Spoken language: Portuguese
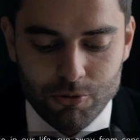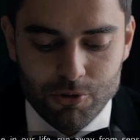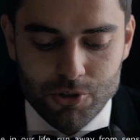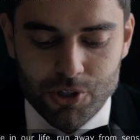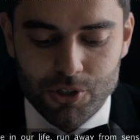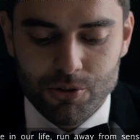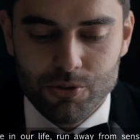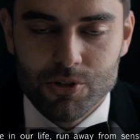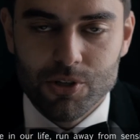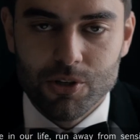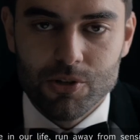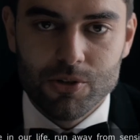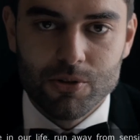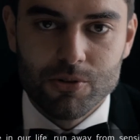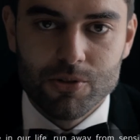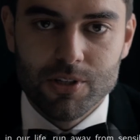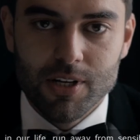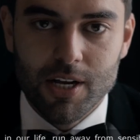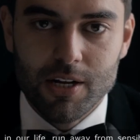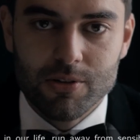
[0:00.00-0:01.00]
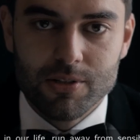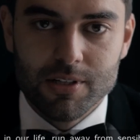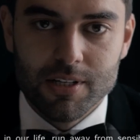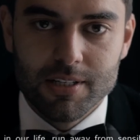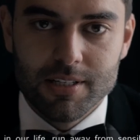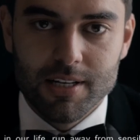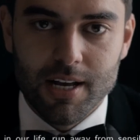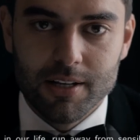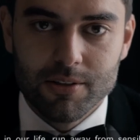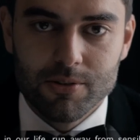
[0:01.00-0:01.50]
fugir dos seus conselhos
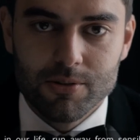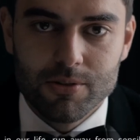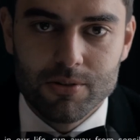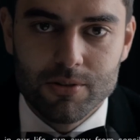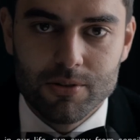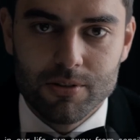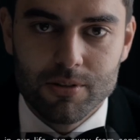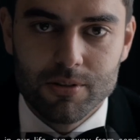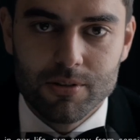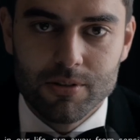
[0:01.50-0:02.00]
sensatos.